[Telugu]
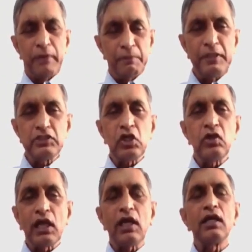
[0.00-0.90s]

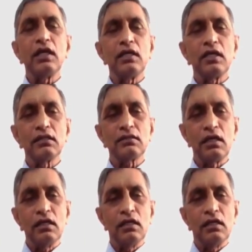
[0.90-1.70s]
ప్రపంచంలో ఎక్కడా లేనంత